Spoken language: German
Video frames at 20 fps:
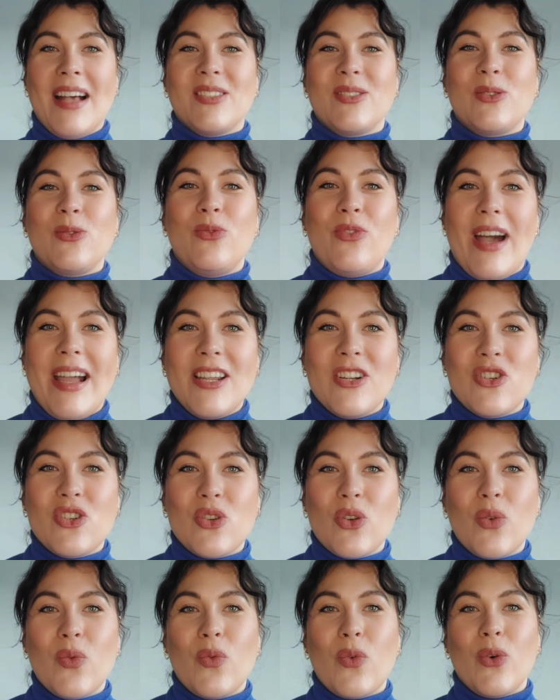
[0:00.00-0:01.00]
Also du weißt
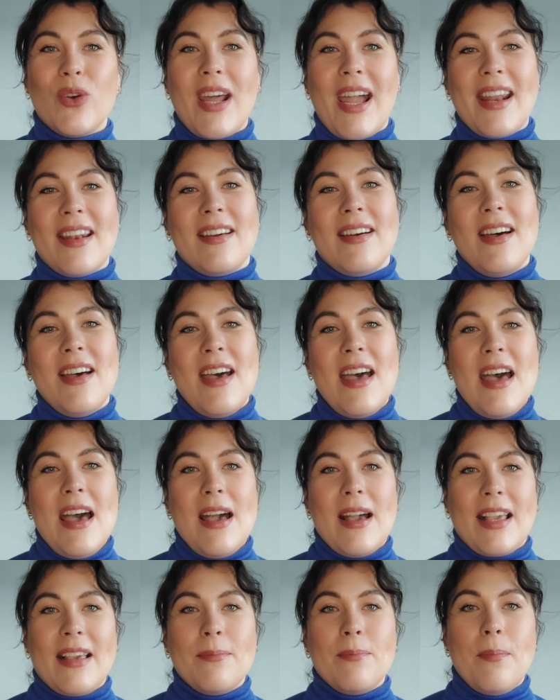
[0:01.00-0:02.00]
schon, wo deine
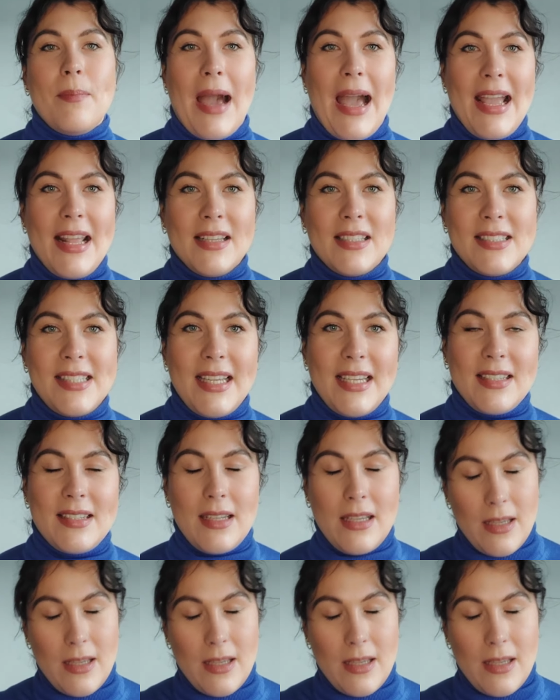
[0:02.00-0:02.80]
Mindset,